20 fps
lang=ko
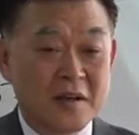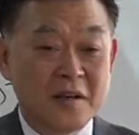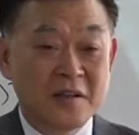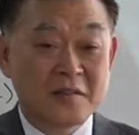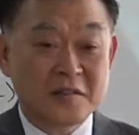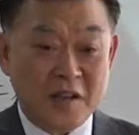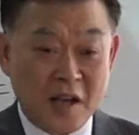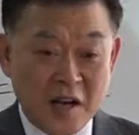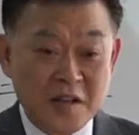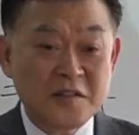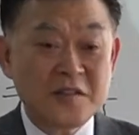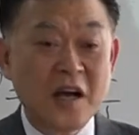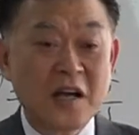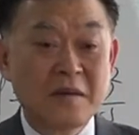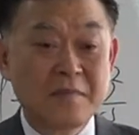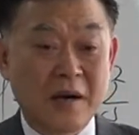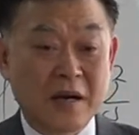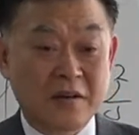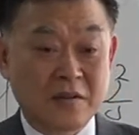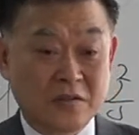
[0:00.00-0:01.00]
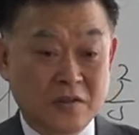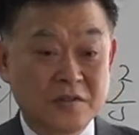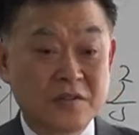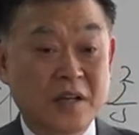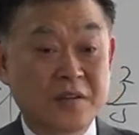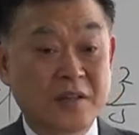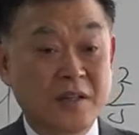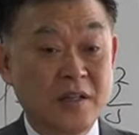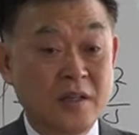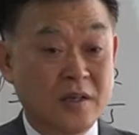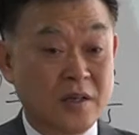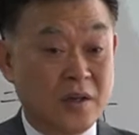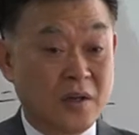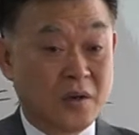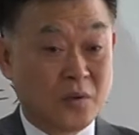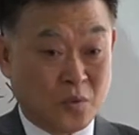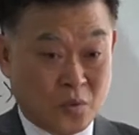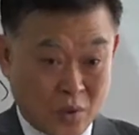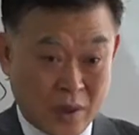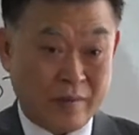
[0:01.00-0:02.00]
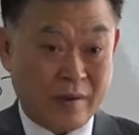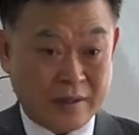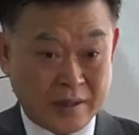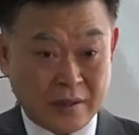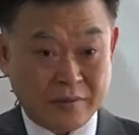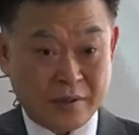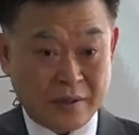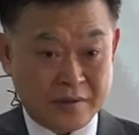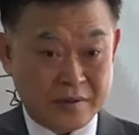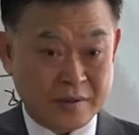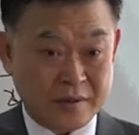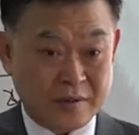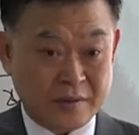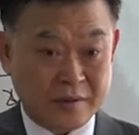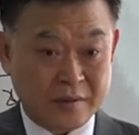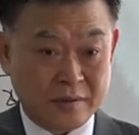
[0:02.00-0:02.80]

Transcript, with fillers: 상당히 많은 천사들이 돌아왔다고 그랬어요.